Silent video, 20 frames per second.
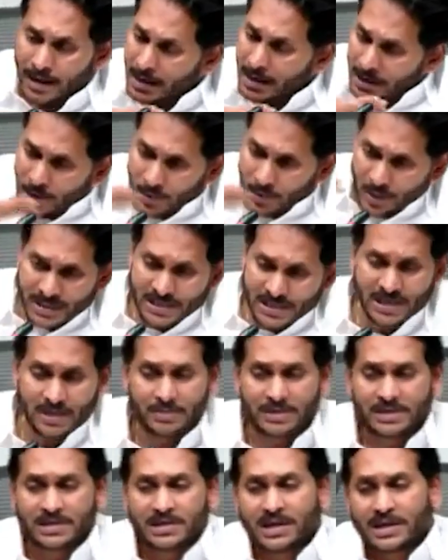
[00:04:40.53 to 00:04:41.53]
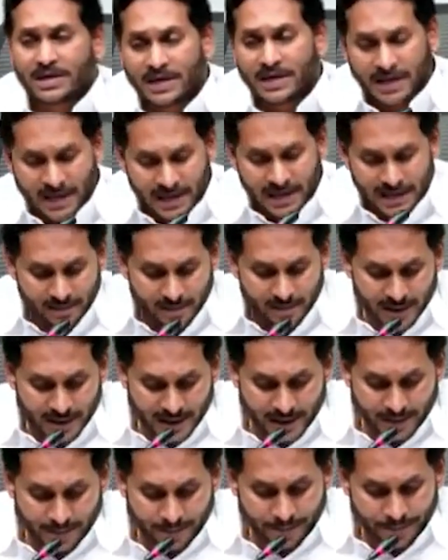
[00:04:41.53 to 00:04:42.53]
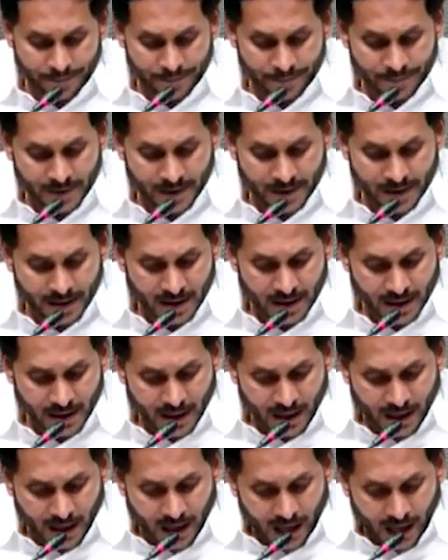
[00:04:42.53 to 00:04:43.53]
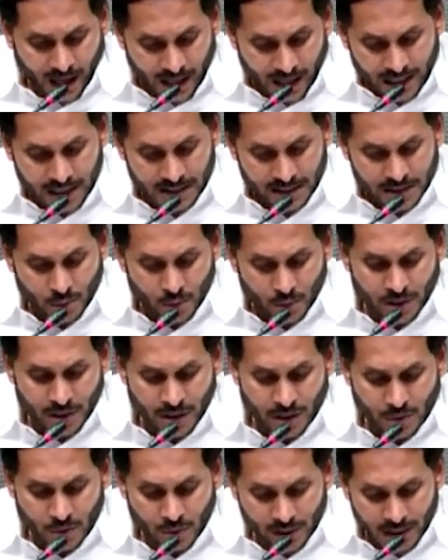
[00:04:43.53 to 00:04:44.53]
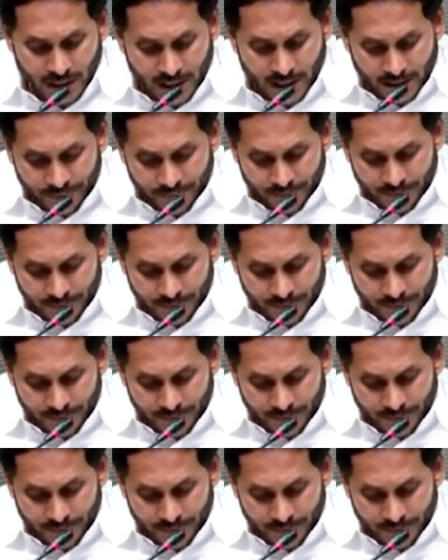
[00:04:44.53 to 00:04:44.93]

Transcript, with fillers: ఎటువంటి సమస్యలన్నా కానివ్వండి అర్హత ఉన్నా కూడా